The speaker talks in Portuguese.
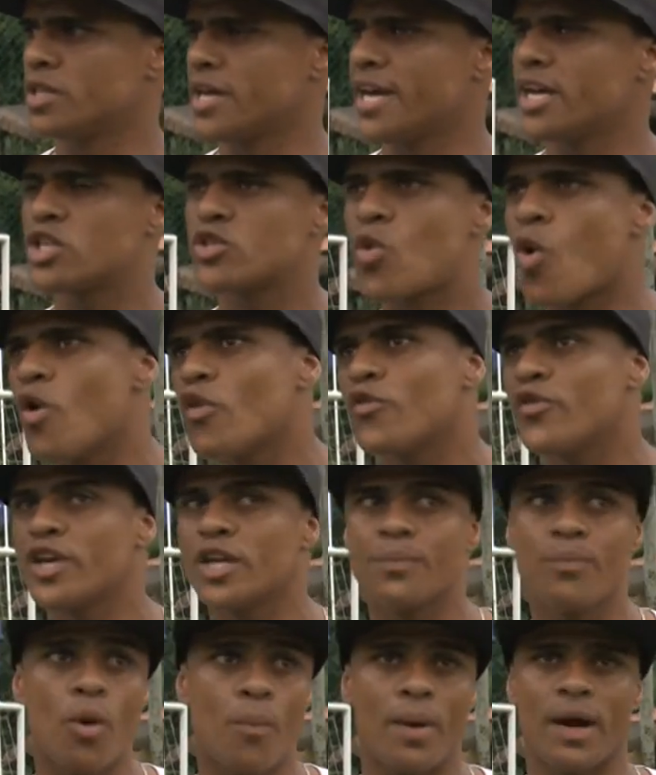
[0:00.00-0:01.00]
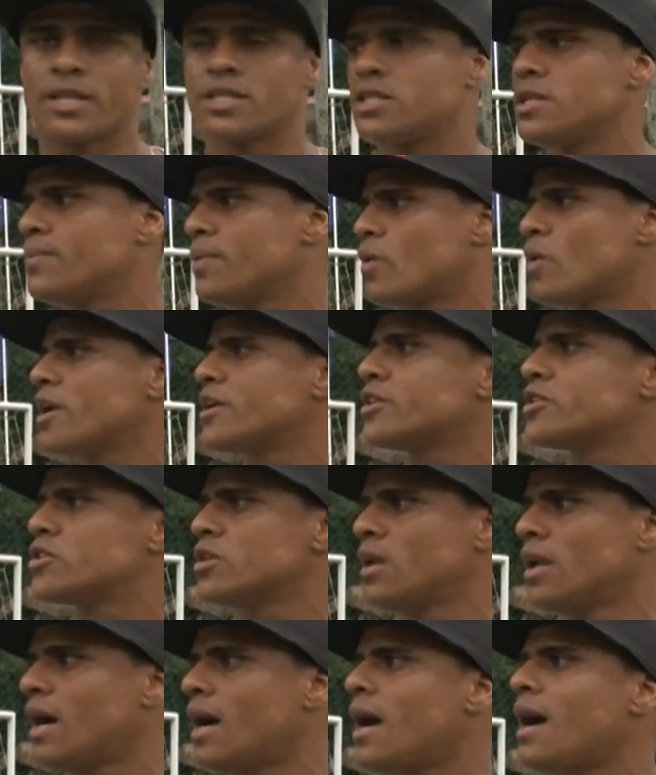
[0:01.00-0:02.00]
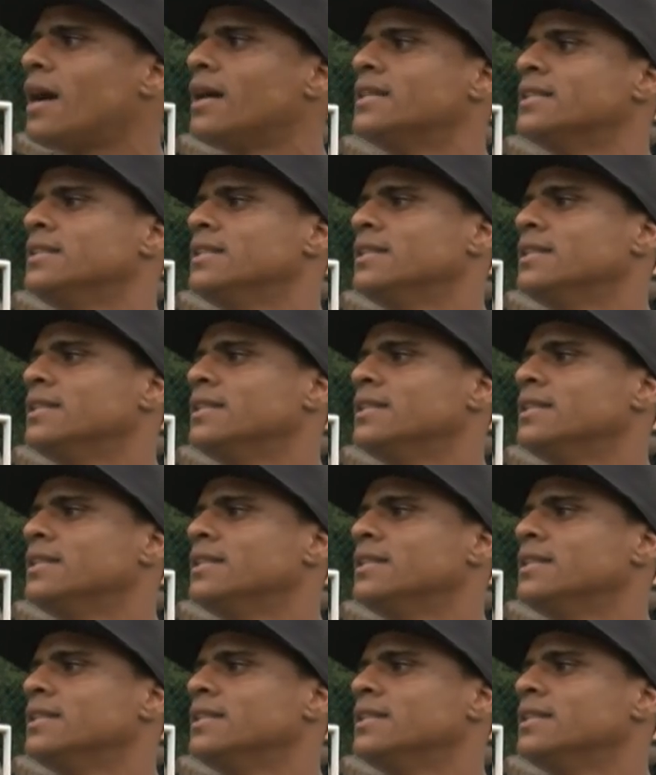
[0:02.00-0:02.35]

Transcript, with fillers: Aí a gente convida, pô, participa com a gente lá,